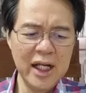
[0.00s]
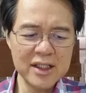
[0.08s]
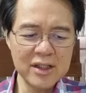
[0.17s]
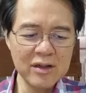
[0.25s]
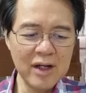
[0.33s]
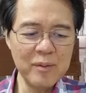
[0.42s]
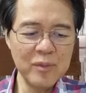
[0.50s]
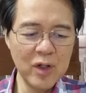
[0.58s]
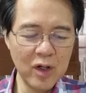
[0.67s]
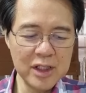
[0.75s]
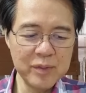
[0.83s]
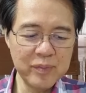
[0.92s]
Itong
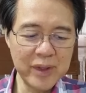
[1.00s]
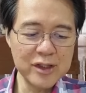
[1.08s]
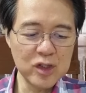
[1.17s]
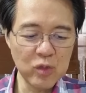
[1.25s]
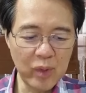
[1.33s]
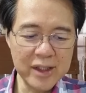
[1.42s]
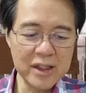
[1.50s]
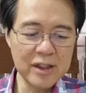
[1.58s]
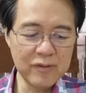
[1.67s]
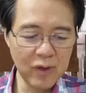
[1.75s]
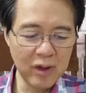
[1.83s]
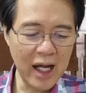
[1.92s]
amlodipine,
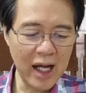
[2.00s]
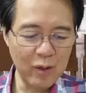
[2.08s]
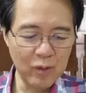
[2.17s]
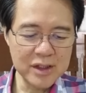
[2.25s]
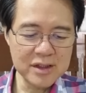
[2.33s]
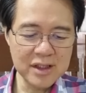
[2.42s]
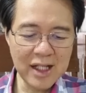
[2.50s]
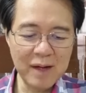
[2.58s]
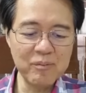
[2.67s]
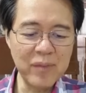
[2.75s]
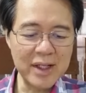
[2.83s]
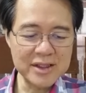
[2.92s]
24 hours,
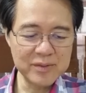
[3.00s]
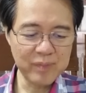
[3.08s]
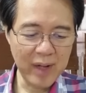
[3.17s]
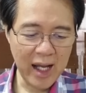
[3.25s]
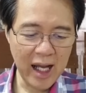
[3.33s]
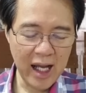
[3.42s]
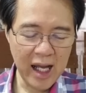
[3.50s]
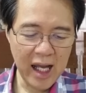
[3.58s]
lampas pa.